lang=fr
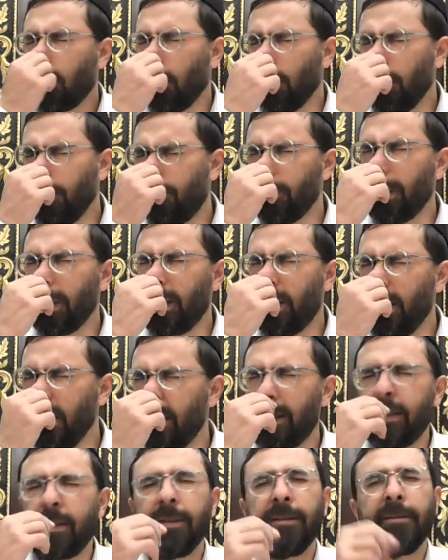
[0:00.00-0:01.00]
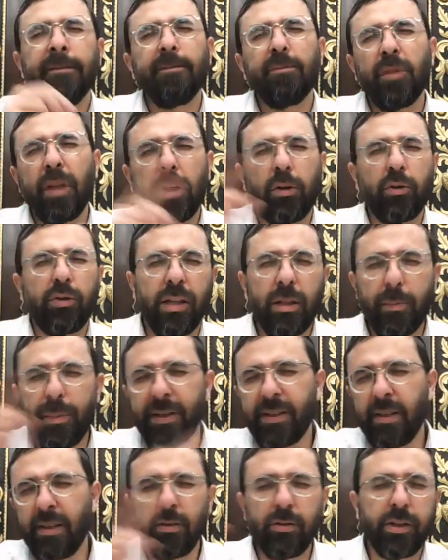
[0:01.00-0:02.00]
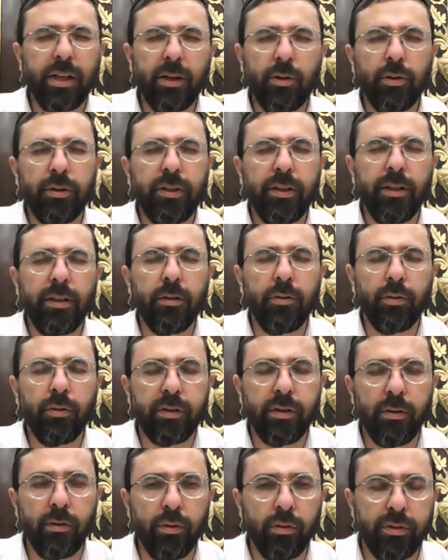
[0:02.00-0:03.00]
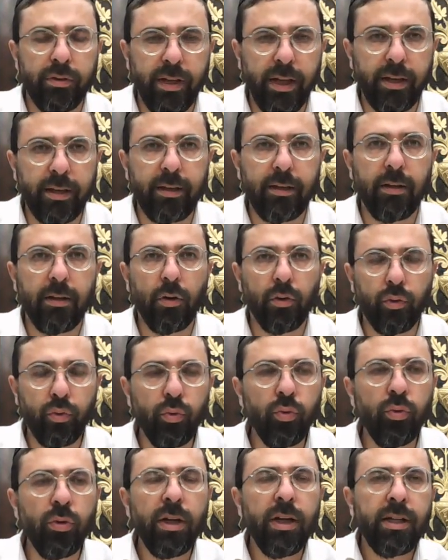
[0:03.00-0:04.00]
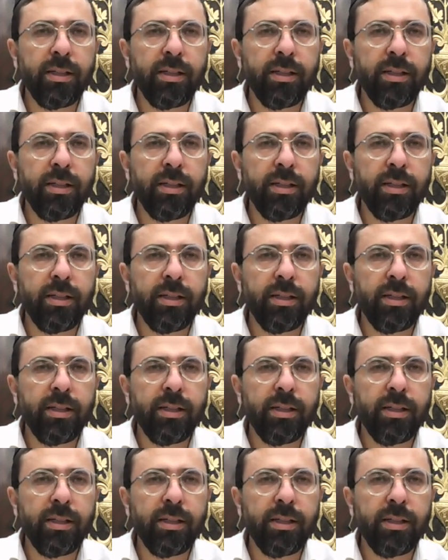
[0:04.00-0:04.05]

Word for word: il faisait 10 et que ça dépassait de 5, côtés, de, 5 en tout,